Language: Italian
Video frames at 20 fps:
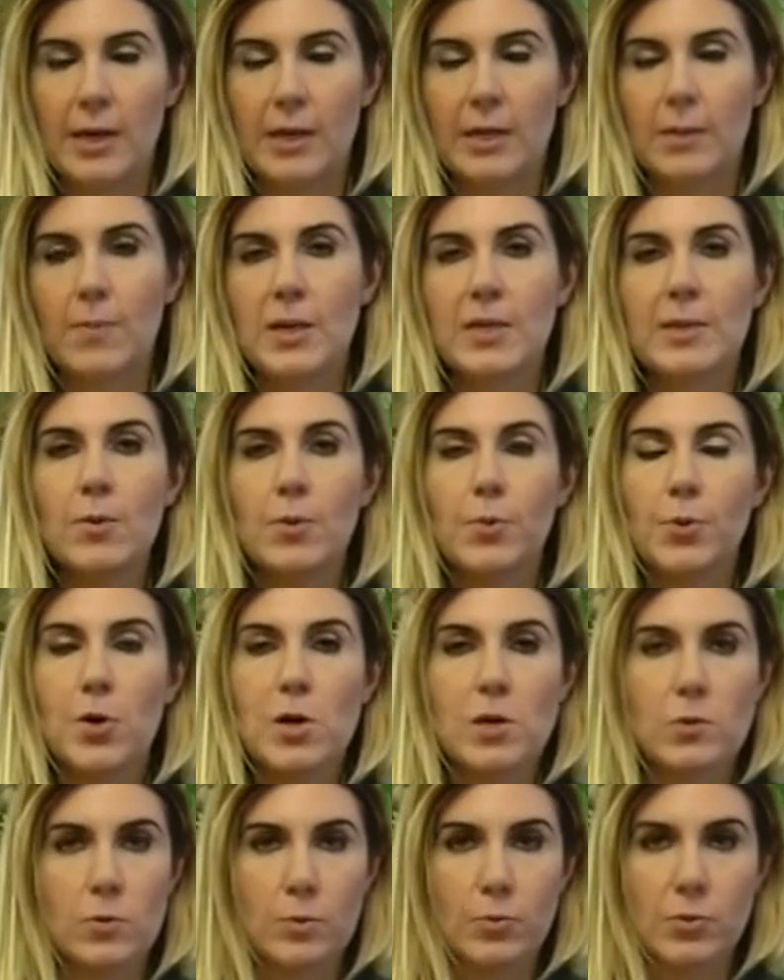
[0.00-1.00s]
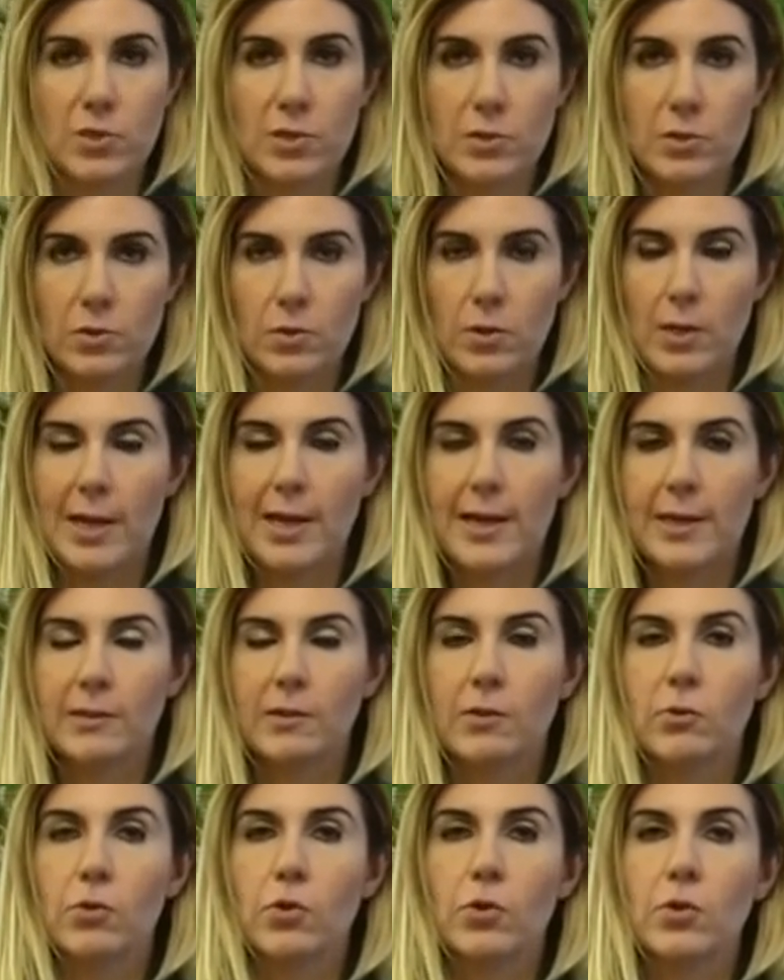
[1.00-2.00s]
Ribadiamo però la sua posizione, lei ha
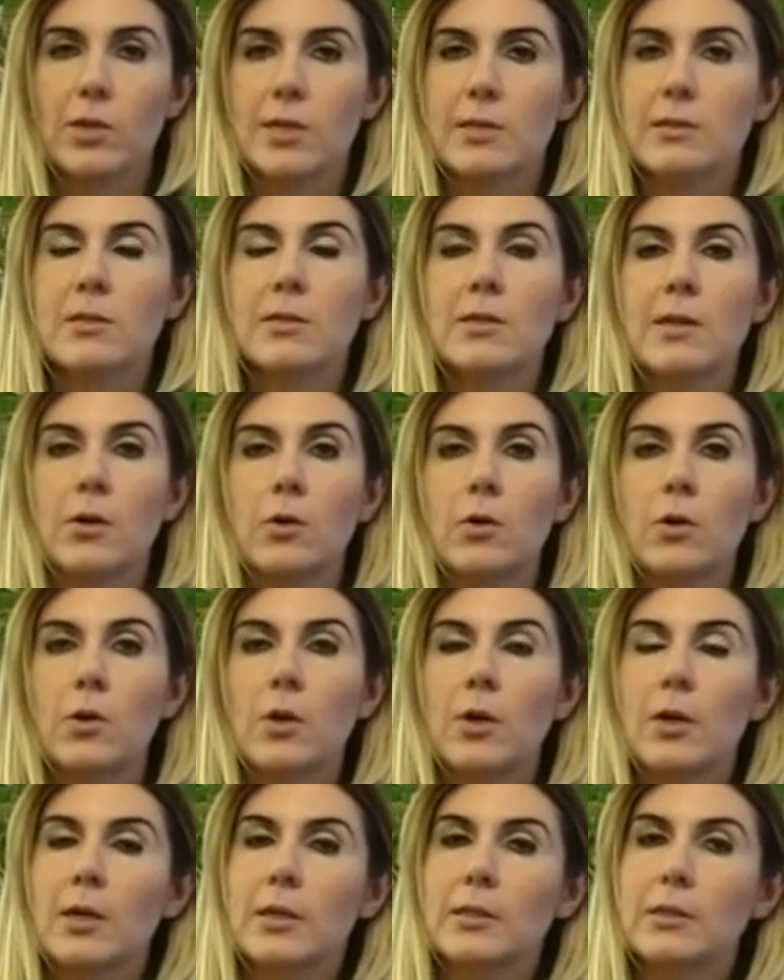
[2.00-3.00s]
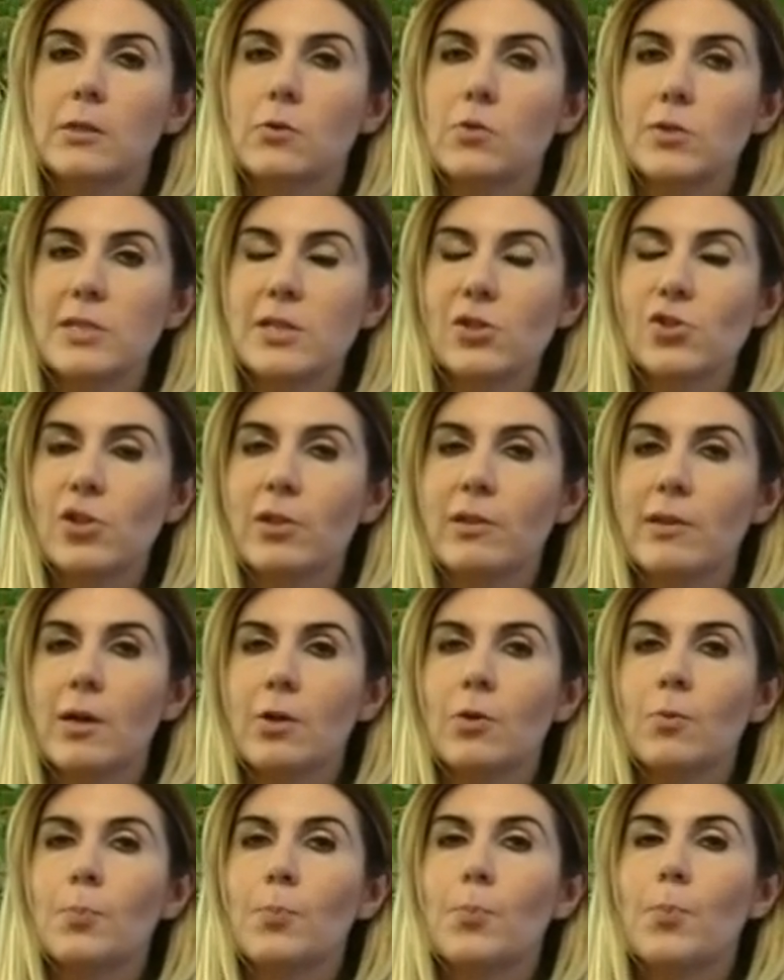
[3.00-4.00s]
detto io da sindaco di questa città
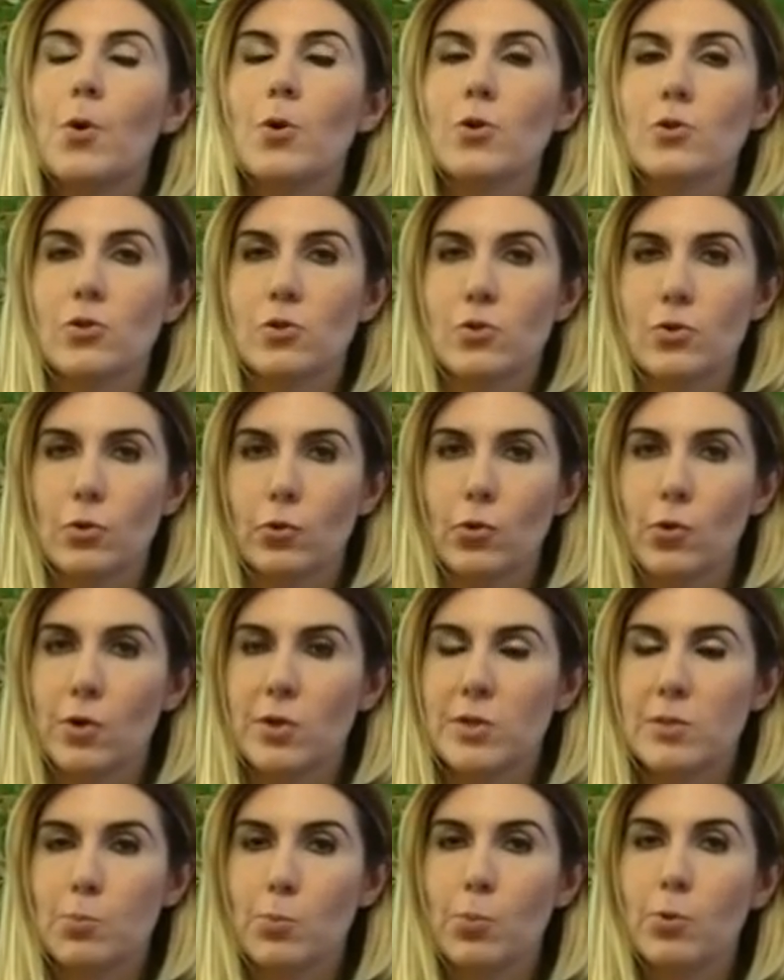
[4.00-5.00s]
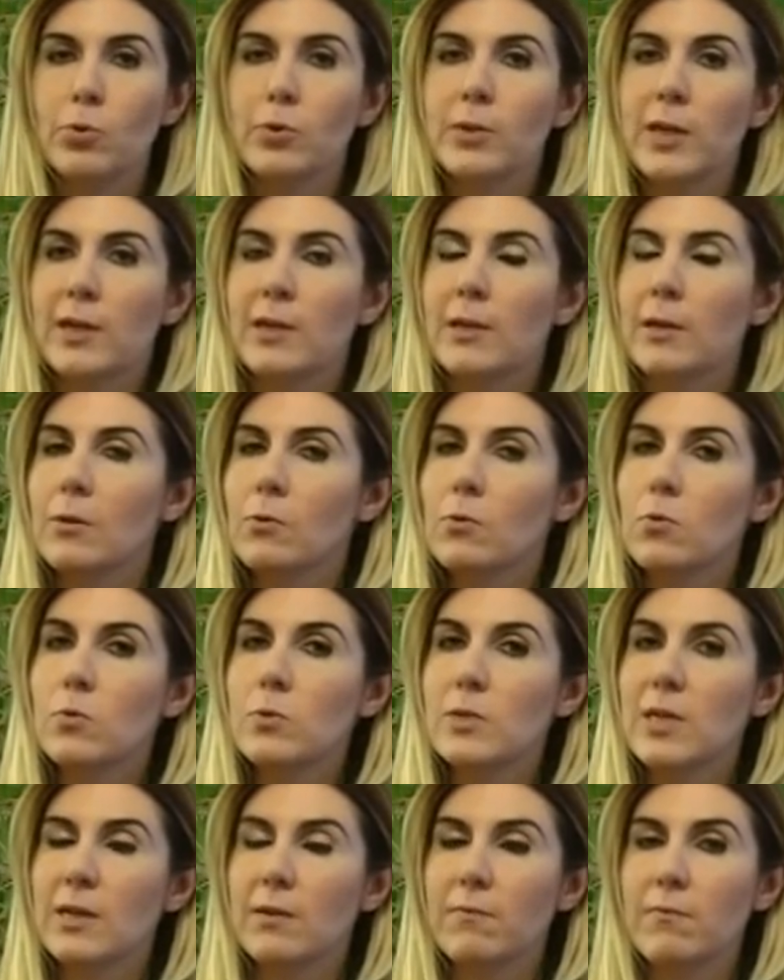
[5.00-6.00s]
non posso non rispondere ad
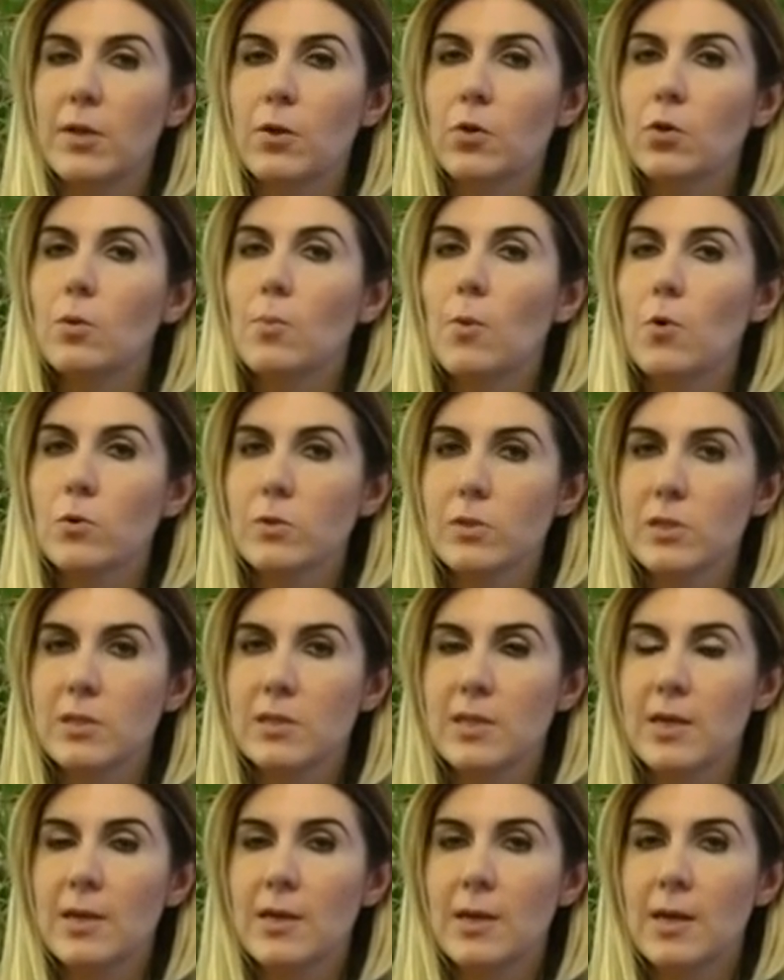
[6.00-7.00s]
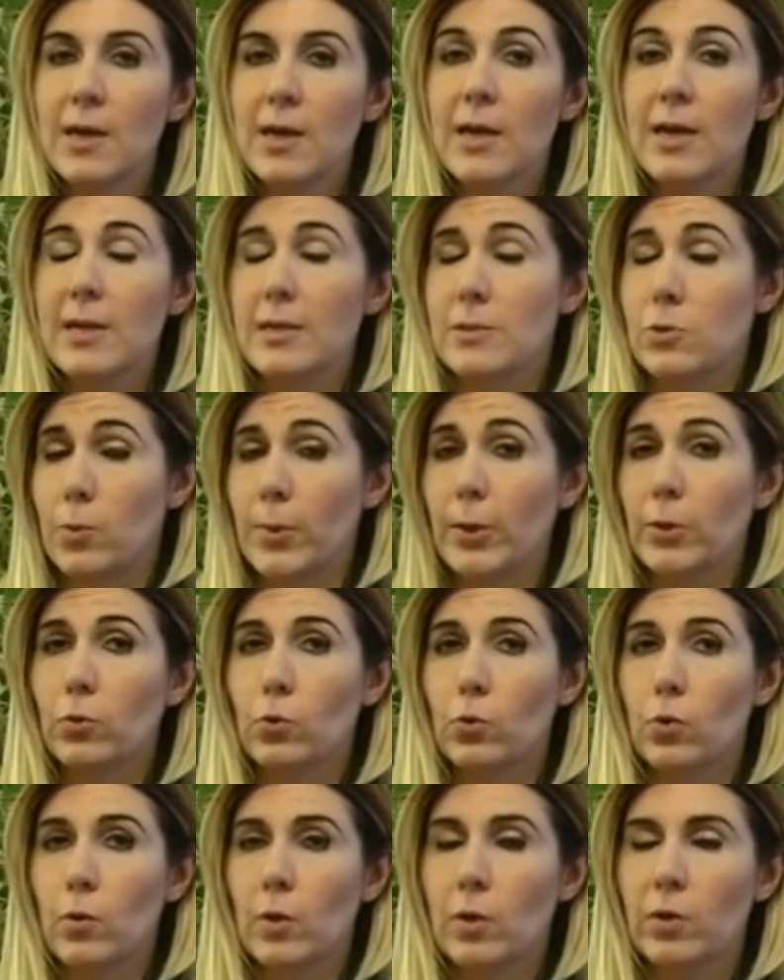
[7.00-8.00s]
accuse che vengono mosse,
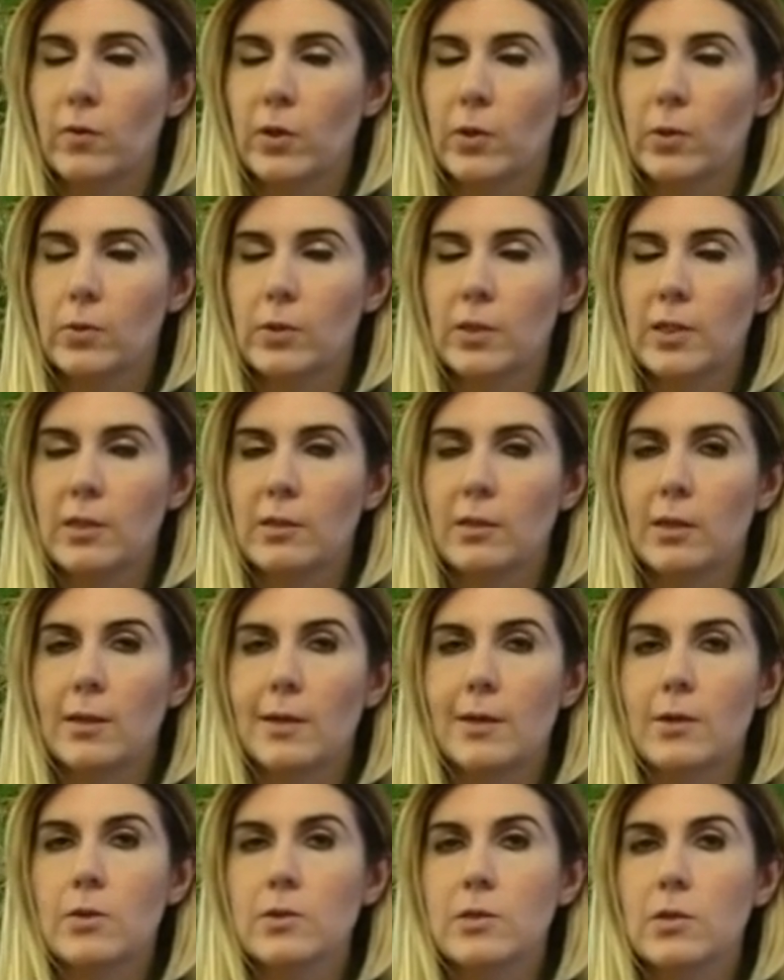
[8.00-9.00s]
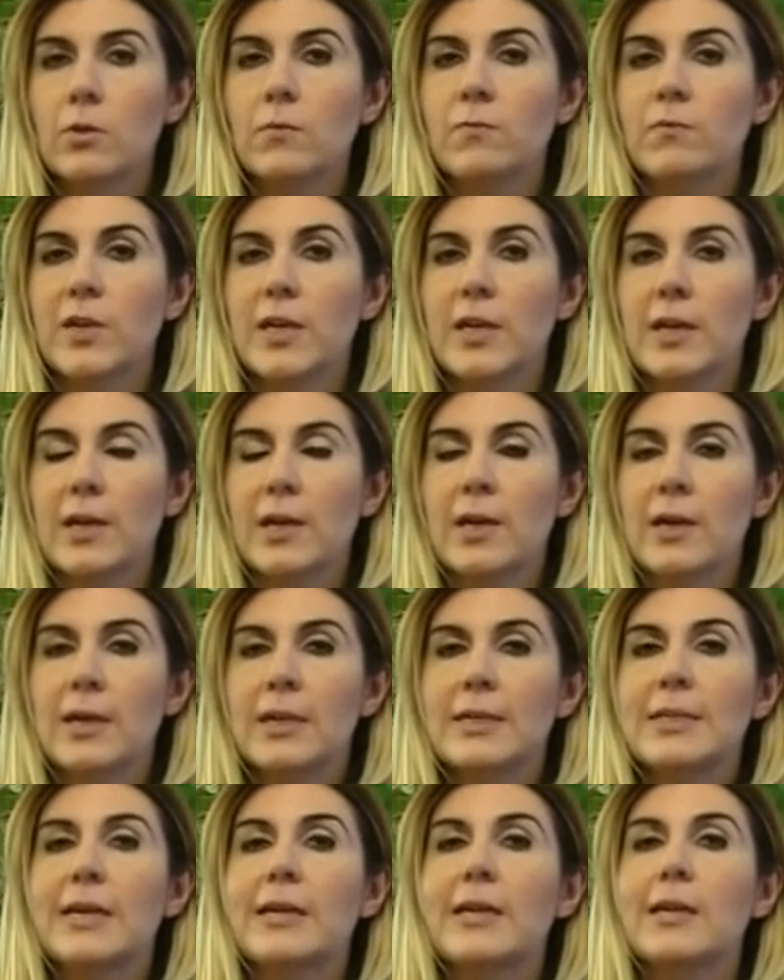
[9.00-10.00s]
soprattutto quando vengono dette delle cose non vere,
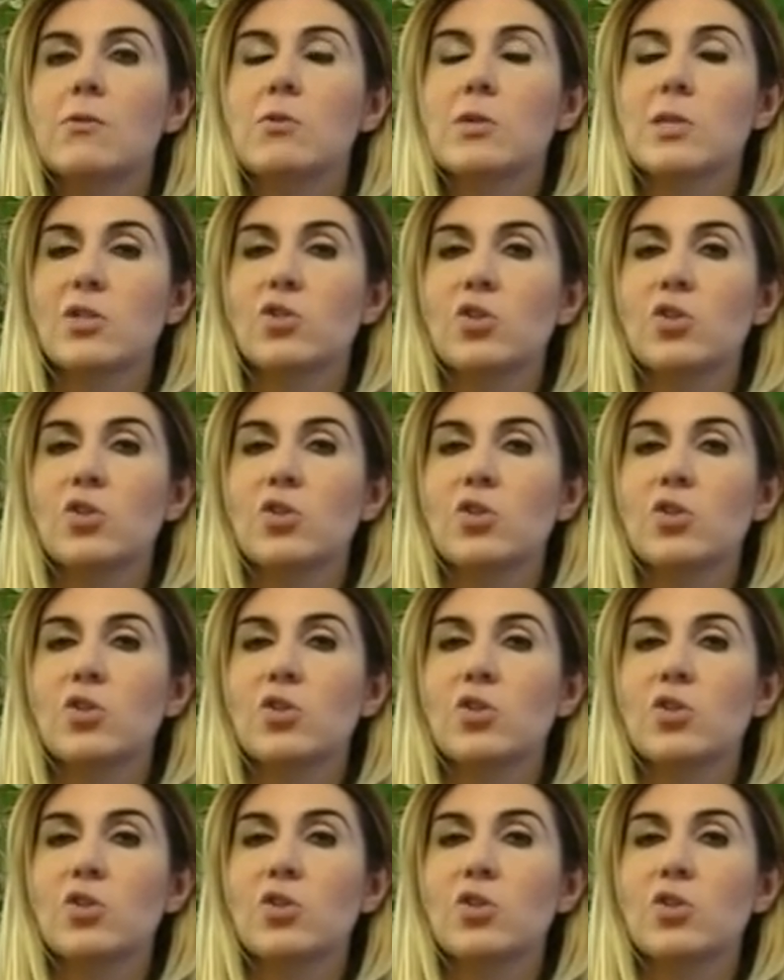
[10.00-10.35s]
da chi questa